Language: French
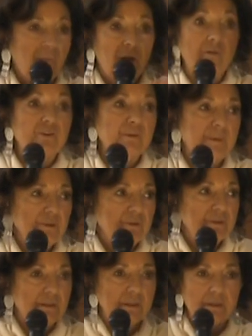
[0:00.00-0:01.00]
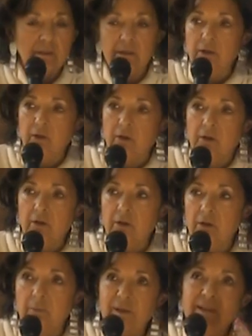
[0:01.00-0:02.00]
Ranger mes dossiers,
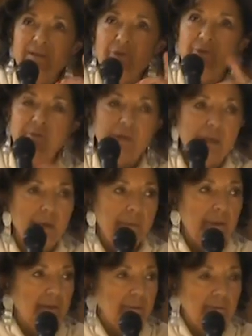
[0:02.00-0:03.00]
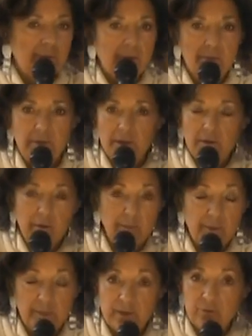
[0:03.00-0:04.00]
mettre une lumière, mettre... mais mais non
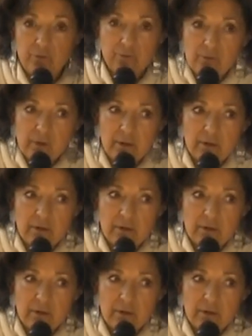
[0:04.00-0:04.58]
mais pas du tout. Hein.